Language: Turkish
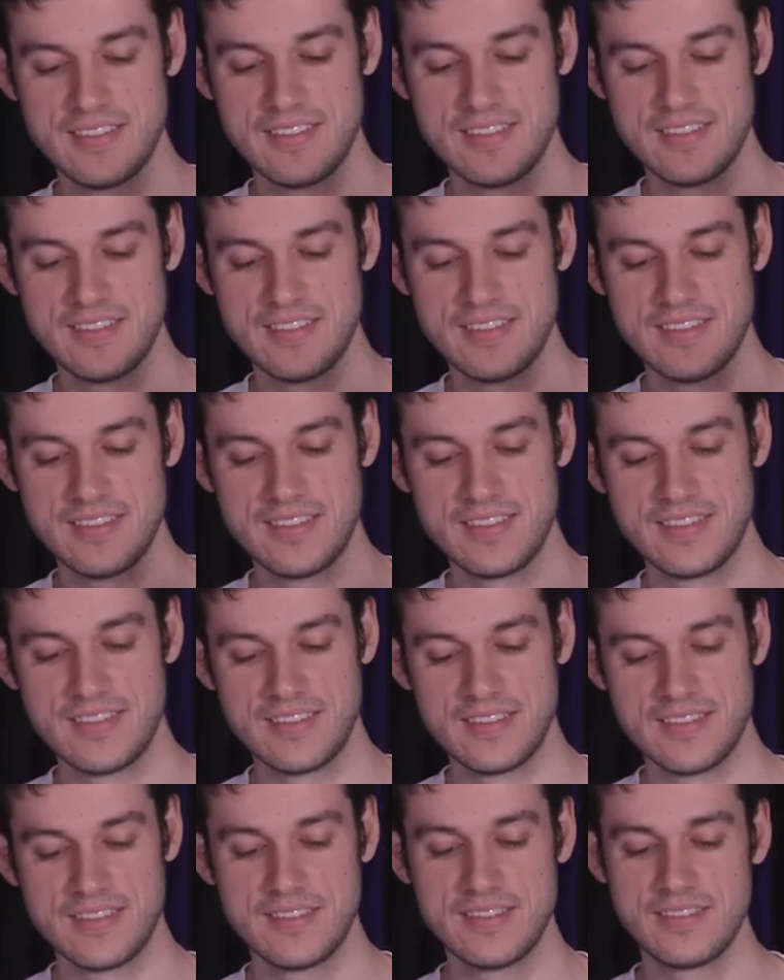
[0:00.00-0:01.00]
gideceğim.
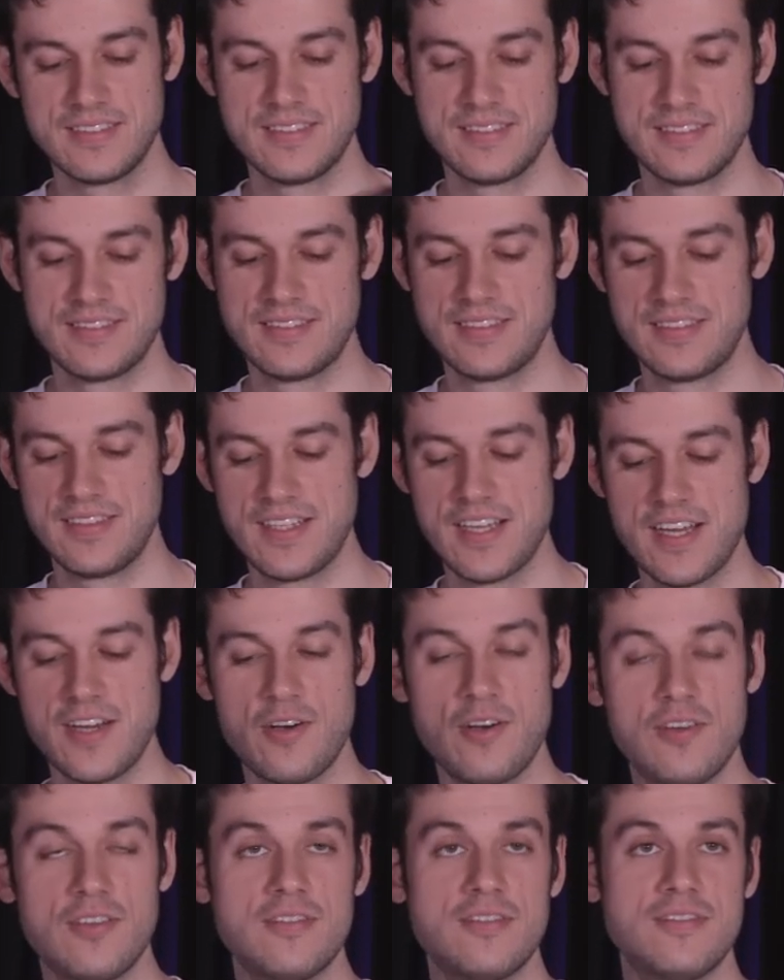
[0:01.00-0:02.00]
Yumurta.
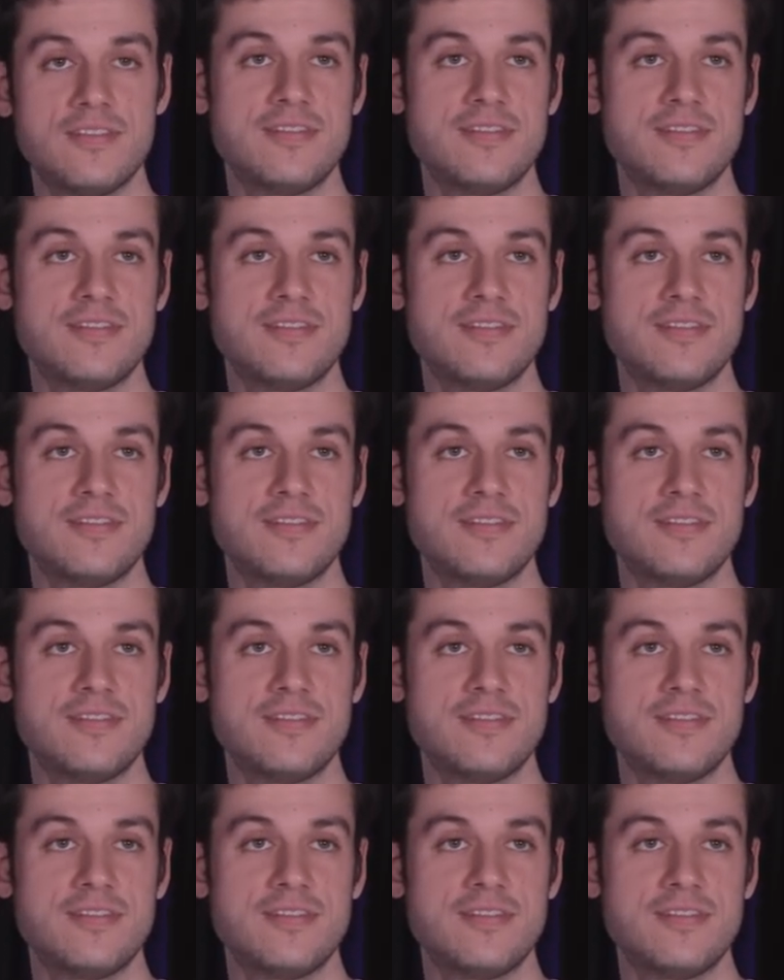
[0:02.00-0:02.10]
Ne o?